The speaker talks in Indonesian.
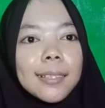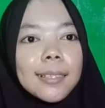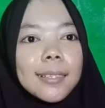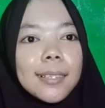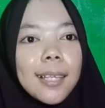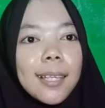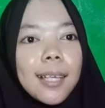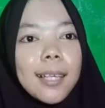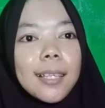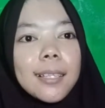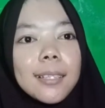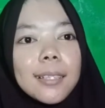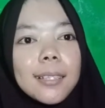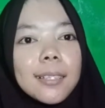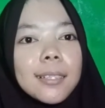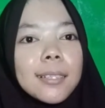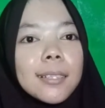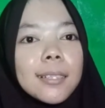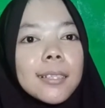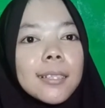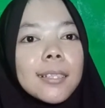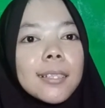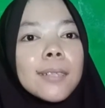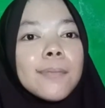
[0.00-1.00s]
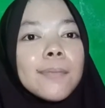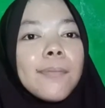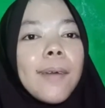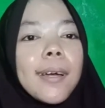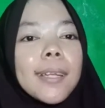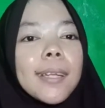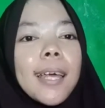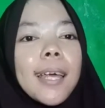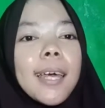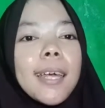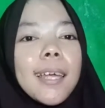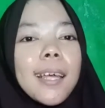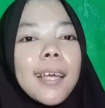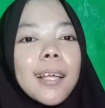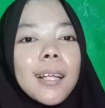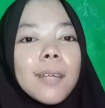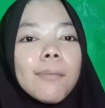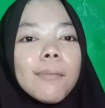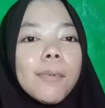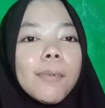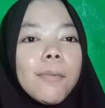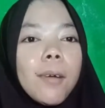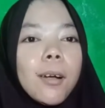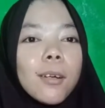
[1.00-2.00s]
dari mana yang
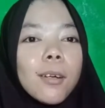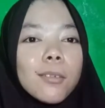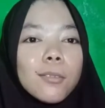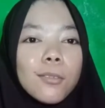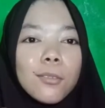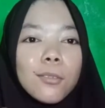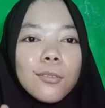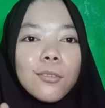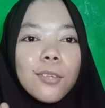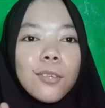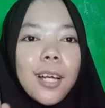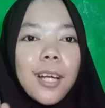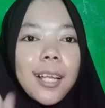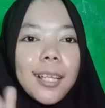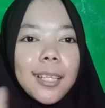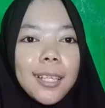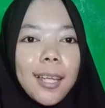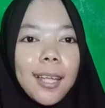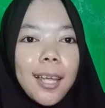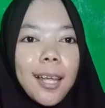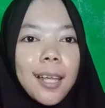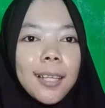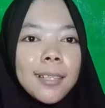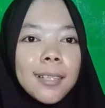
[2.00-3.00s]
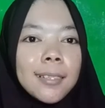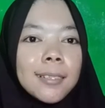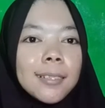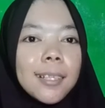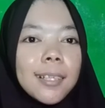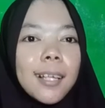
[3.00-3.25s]
lebih bagus untuk kalian.